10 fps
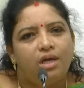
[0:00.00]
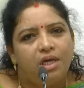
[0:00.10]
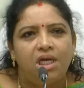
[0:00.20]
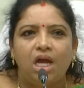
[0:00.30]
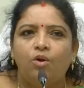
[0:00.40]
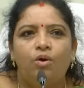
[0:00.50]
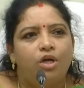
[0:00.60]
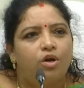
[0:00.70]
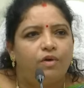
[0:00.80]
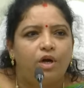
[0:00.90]
ఇంకెక్కడ
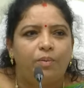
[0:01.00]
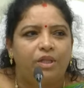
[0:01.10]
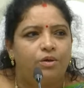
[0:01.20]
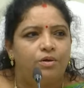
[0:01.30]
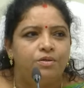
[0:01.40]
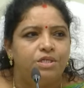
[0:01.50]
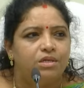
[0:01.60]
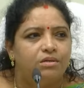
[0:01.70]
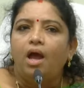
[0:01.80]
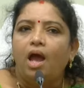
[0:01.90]
ఉంటారో వాళ్ళు పదకొండు నుంచి
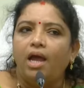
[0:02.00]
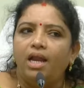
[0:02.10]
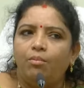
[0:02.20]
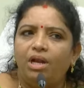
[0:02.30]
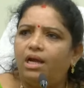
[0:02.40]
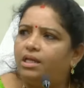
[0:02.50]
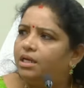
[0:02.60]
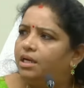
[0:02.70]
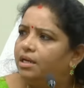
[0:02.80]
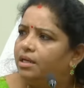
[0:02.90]
ఆయన ఎమ్మెల్యే
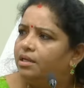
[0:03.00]
కదండి